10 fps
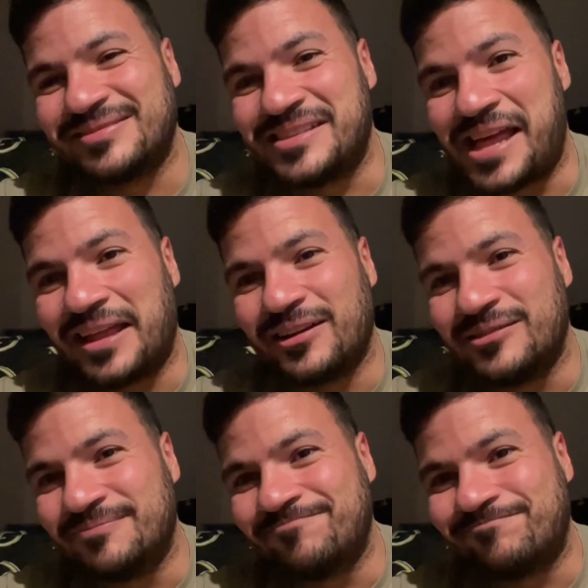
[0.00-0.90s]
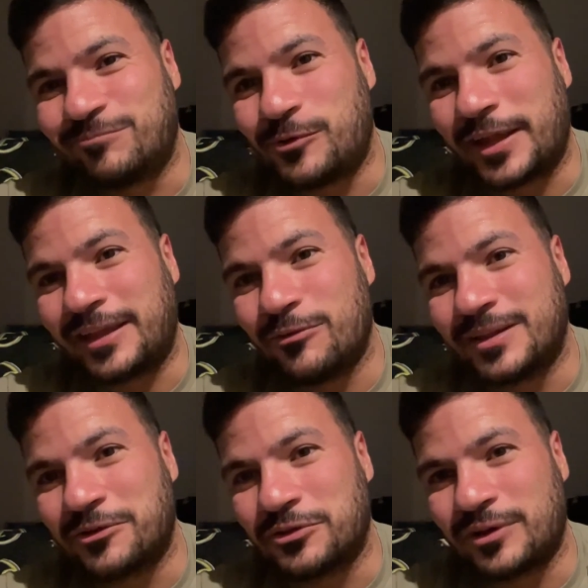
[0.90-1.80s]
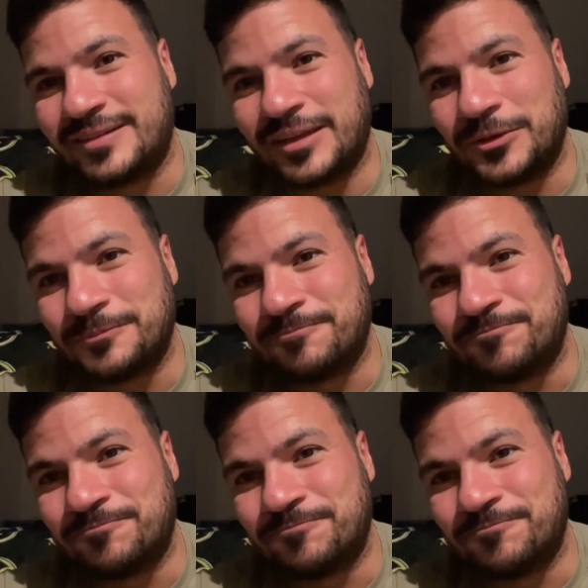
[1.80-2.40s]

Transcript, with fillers: nada, por aquí los mantengo actualizados.